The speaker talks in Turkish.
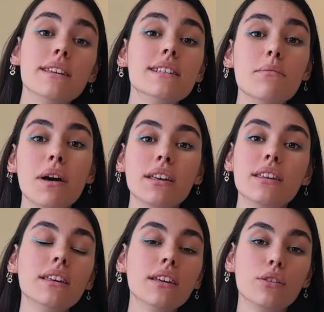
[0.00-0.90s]
Ne zaman
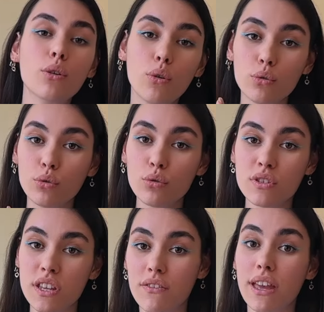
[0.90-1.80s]
ki yorgunluk
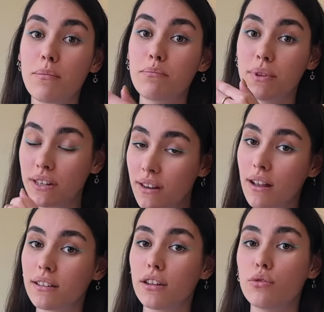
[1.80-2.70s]
seviyen birin
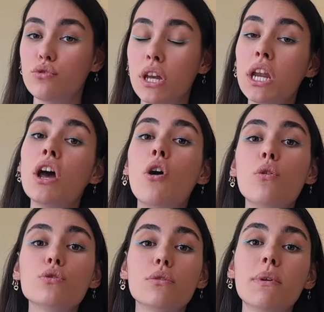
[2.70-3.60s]
altına düşer
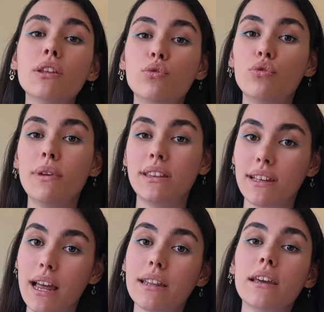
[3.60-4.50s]
o zaman tüm
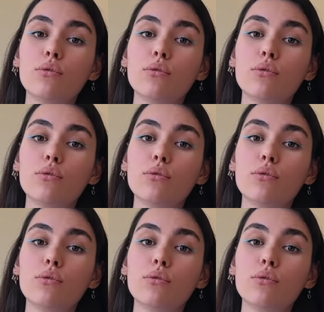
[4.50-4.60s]
etkilerden